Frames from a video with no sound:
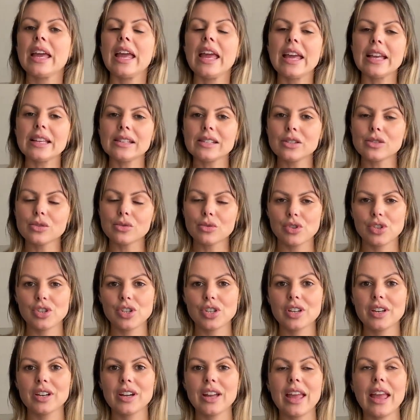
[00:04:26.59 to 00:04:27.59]
Esse
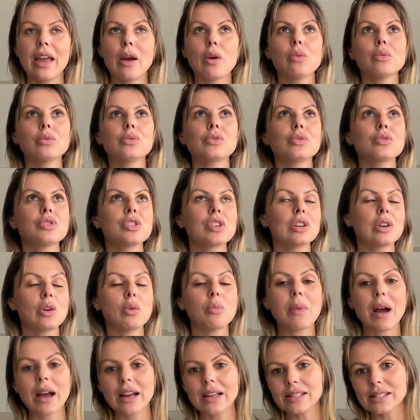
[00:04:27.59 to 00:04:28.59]
sutiã é o sutiã que eu
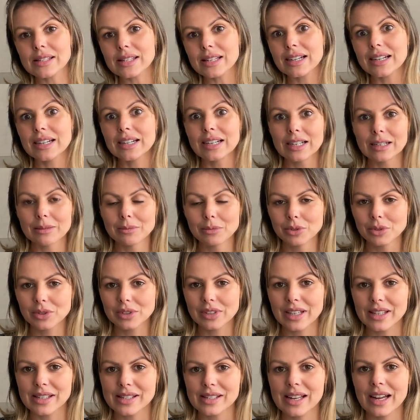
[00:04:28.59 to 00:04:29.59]
mais amo
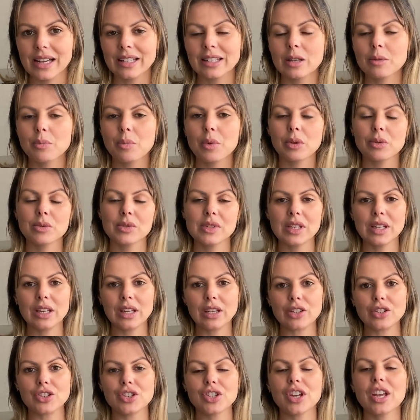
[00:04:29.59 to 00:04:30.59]
da Insider pelo
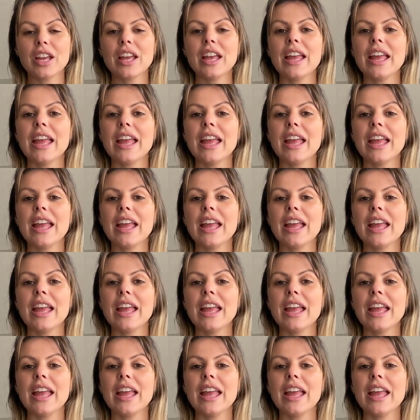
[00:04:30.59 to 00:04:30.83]
seguinte,